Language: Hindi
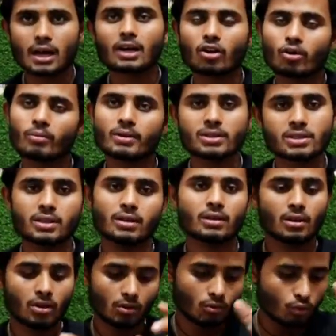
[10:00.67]
साठ रुपये जी
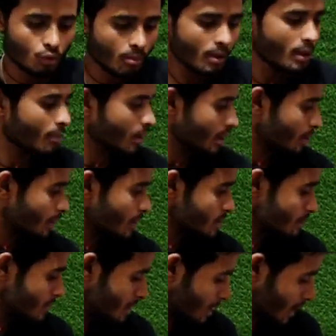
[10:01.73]
वो भी हमारे
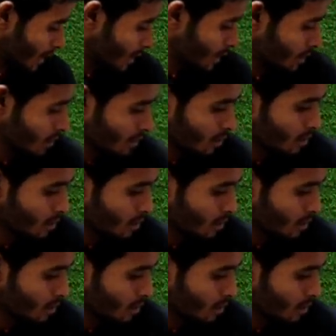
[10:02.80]
पास मिल जाएंगे